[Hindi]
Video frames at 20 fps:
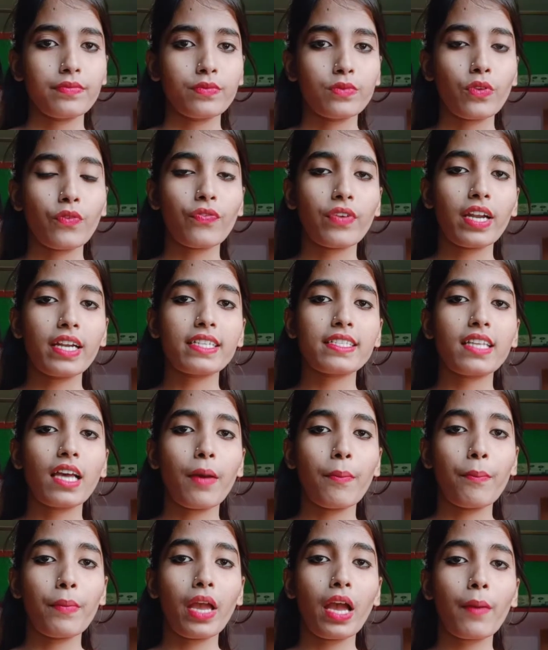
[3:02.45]
तो फ्रेंड्स
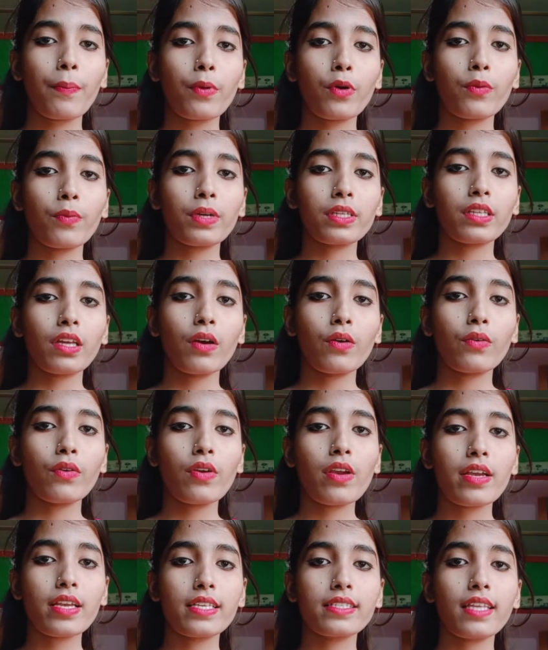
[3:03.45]
अब मैं आपको
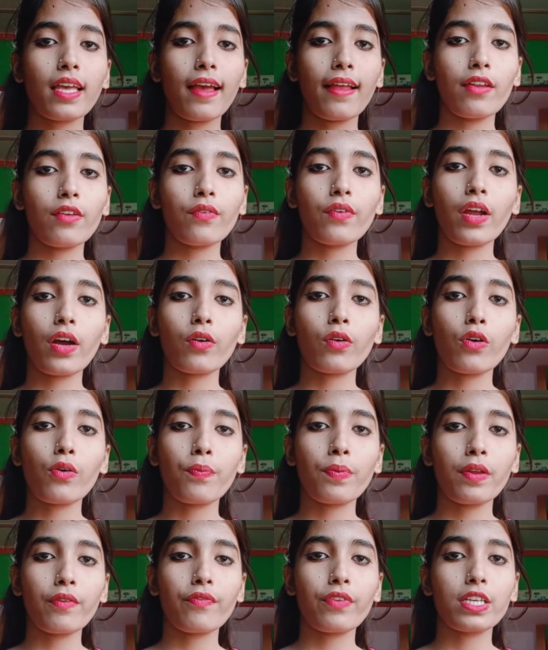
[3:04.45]
बताऊंगी कि इस एलोवेरा को
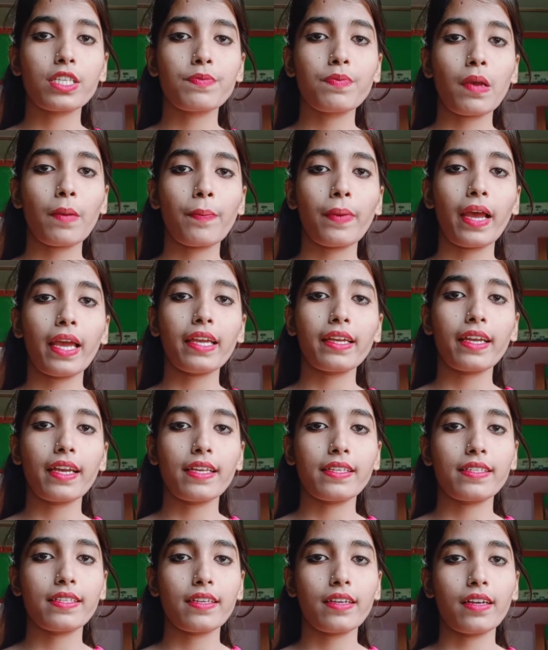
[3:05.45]
अपने फेस पे अप्लाई
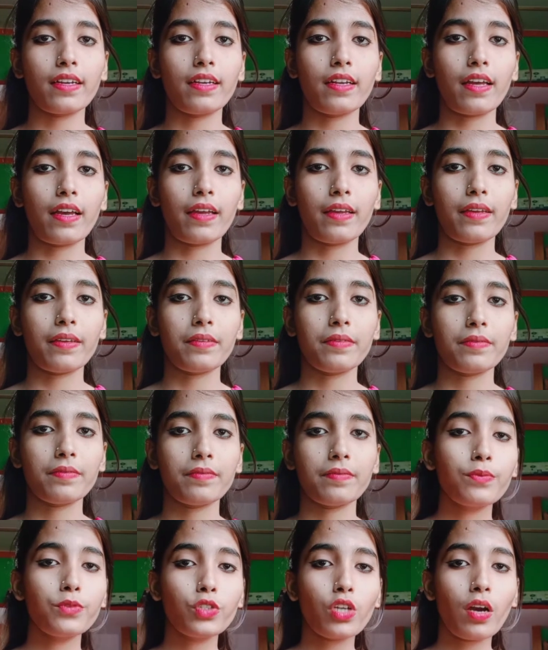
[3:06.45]
कैसे करना है
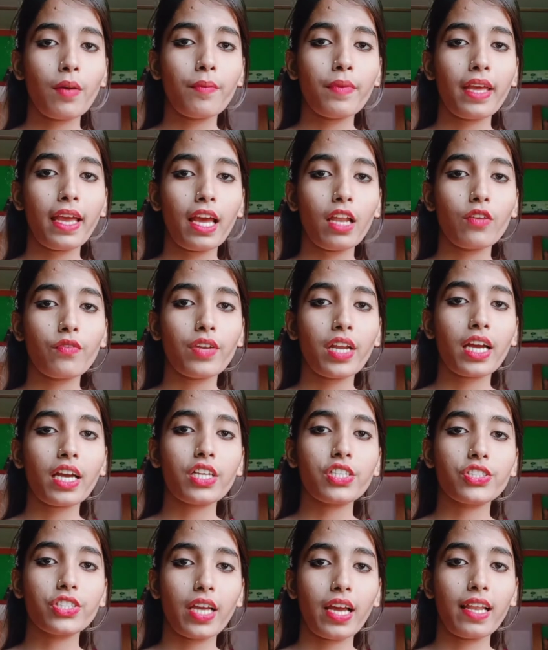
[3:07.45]
जो हमने एलोवेरा का
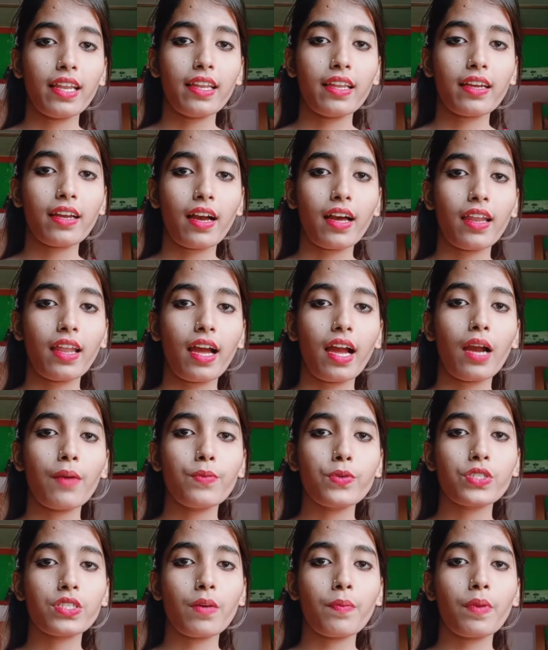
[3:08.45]
जेल निकाला है अब
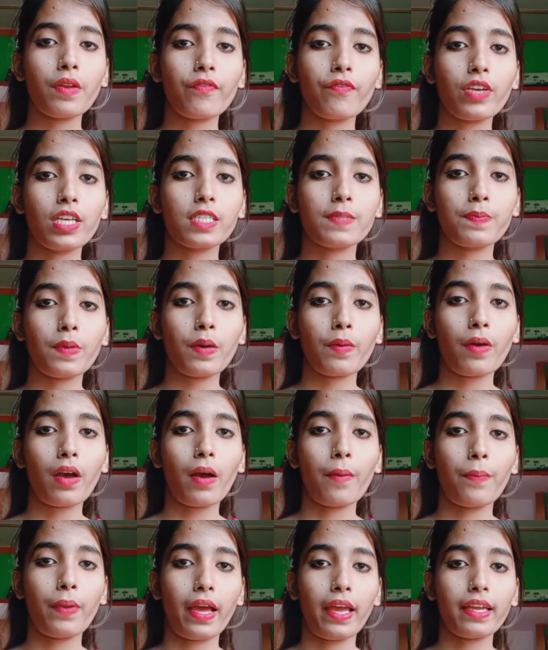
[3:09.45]
उसे अपने फेस पर
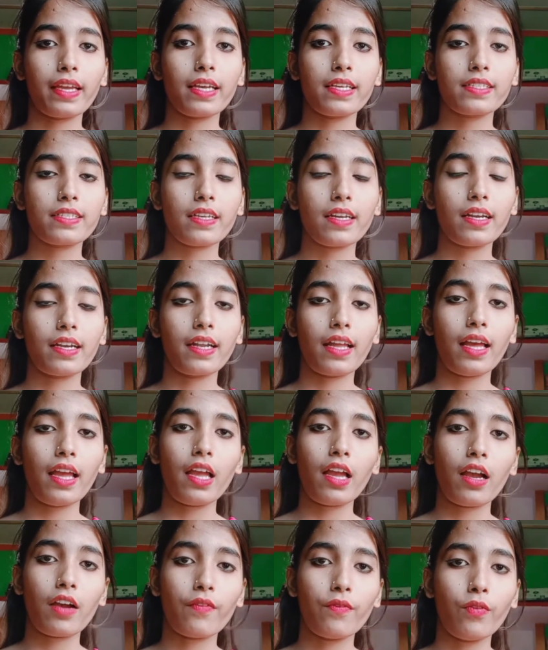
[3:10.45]
अप्लाई कैसे करना है
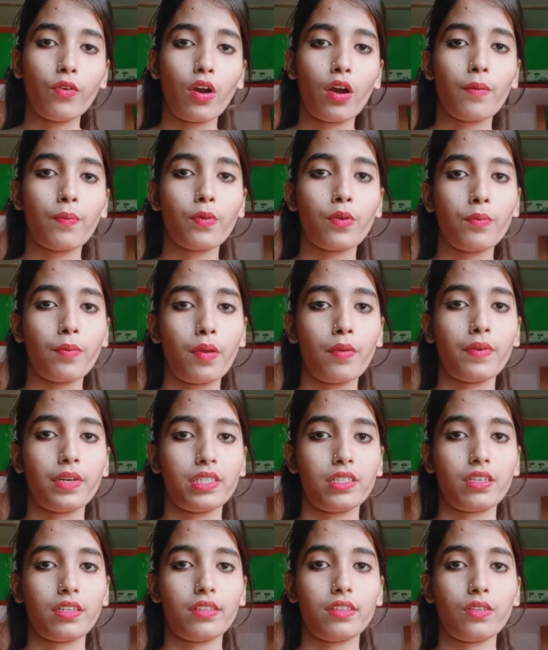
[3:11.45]
अब वो आपको मैं
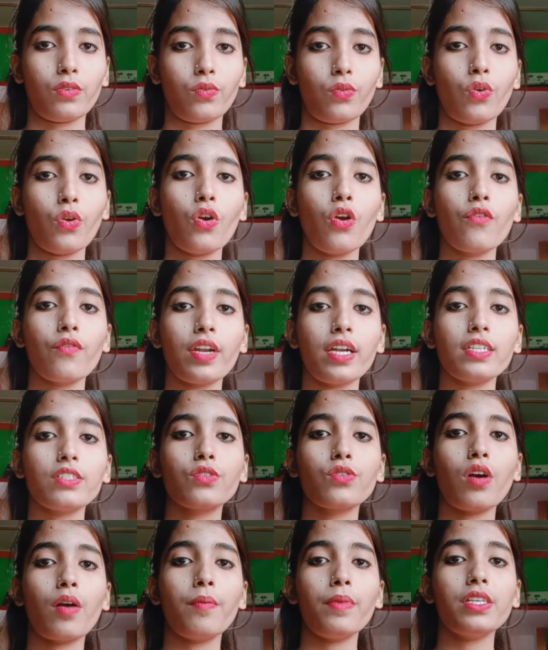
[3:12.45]
बताती हूँ फ्रेंड्स
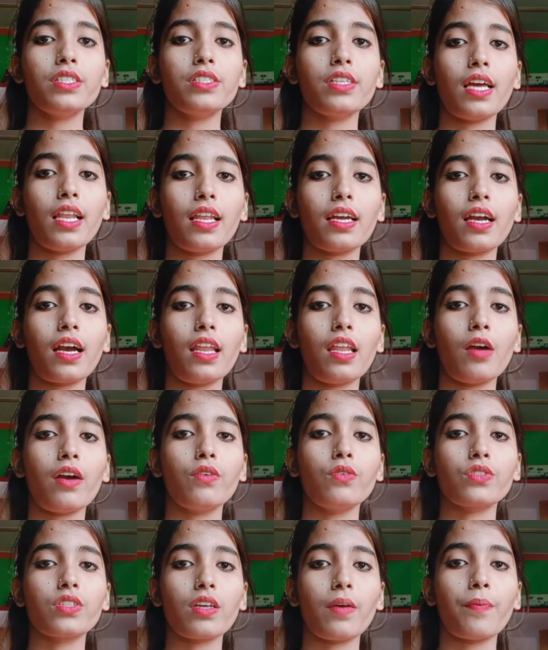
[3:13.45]
जो हमने जेल निकाला
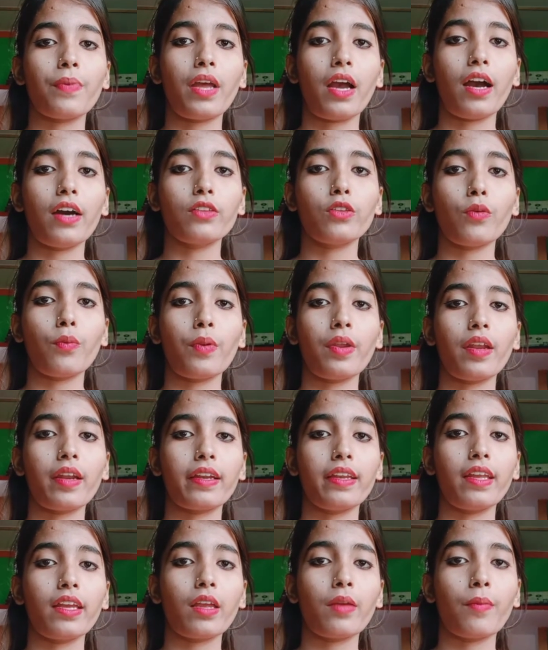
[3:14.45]
उसे अपने हाथों पर
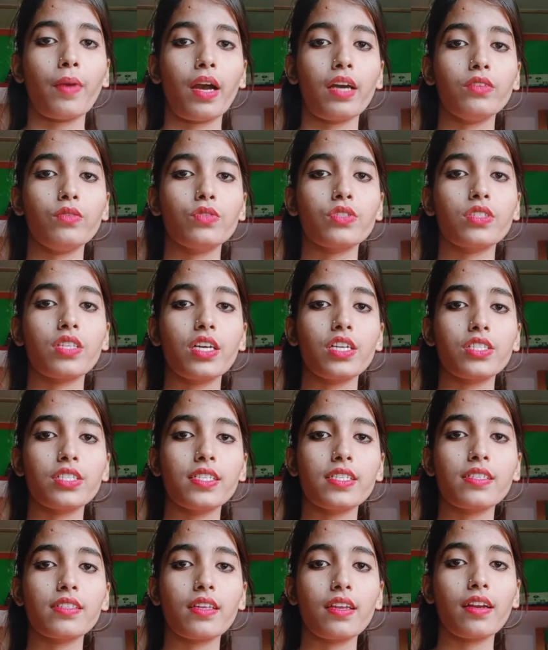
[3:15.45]
रखने के बाद उसे
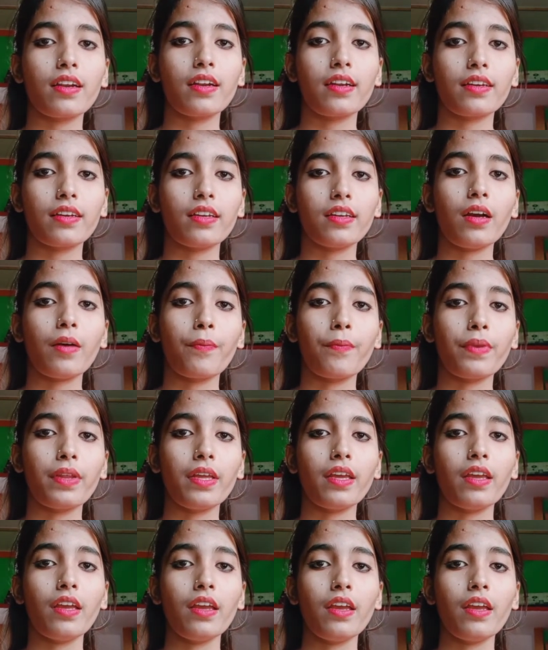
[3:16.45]
अच्छे से रगड़ कर अपने